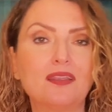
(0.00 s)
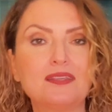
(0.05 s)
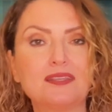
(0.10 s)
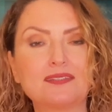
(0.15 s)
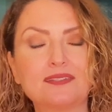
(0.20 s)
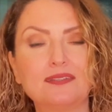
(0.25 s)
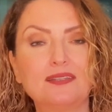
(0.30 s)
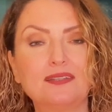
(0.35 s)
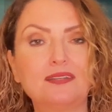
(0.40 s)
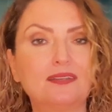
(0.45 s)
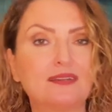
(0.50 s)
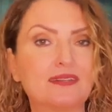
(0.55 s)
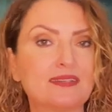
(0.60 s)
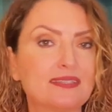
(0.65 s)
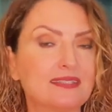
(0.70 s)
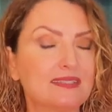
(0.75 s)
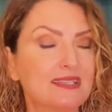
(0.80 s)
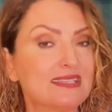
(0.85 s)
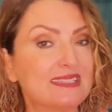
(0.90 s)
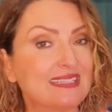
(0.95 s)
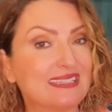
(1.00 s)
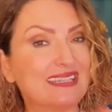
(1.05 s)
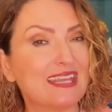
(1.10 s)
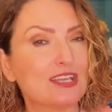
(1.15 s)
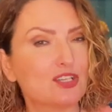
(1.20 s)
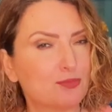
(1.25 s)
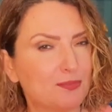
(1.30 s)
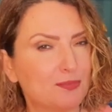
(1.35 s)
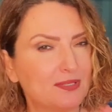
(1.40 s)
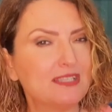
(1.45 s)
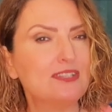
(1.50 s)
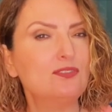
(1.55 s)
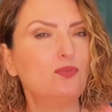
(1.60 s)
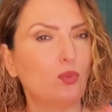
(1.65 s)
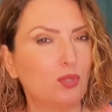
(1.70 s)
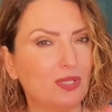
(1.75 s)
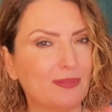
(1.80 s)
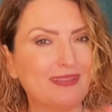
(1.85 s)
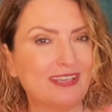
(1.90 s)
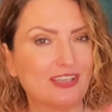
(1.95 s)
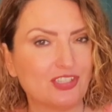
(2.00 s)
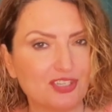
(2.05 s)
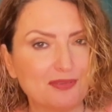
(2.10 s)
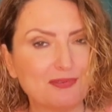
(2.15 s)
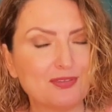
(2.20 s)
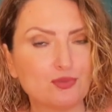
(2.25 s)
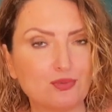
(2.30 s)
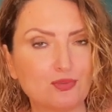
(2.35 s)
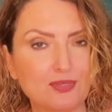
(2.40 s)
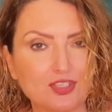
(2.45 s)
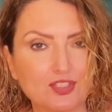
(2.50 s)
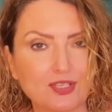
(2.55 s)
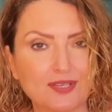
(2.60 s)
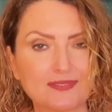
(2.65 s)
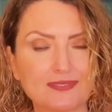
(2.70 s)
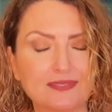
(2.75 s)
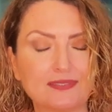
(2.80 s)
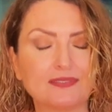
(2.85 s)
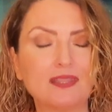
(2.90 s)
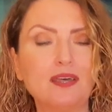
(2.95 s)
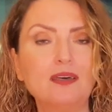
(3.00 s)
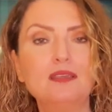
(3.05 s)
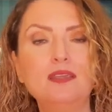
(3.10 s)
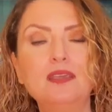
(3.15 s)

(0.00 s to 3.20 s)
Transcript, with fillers: yasalar arasında zıtlaşmaların olabileceği bir süreç aslında.